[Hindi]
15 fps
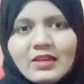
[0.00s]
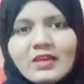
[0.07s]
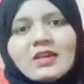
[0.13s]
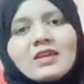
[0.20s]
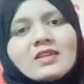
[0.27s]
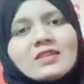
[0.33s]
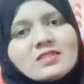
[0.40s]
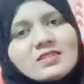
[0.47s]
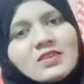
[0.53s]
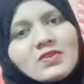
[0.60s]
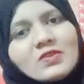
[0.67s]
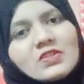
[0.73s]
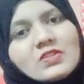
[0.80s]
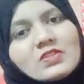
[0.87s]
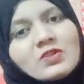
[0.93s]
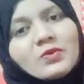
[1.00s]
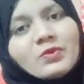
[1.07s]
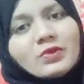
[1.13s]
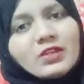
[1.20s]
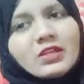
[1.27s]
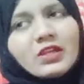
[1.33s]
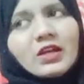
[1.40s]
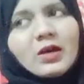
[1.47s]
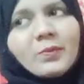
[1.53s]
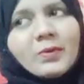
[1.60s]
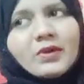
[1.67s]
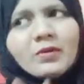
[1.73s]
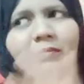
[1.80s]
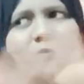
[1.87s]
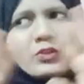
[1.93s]
इसकी वजह से उनकी यहाँ पर हम
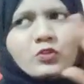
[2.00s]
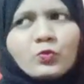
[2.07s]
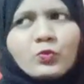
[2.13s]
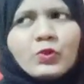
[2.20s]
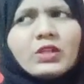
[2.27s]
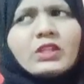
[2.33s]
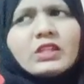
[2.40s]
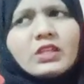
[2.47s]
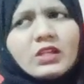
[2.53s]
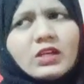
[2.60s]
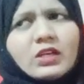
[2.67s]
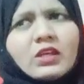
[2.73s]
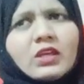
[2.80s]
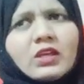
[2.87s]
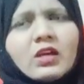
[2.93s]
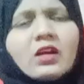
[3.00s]
मजमू तरक्की का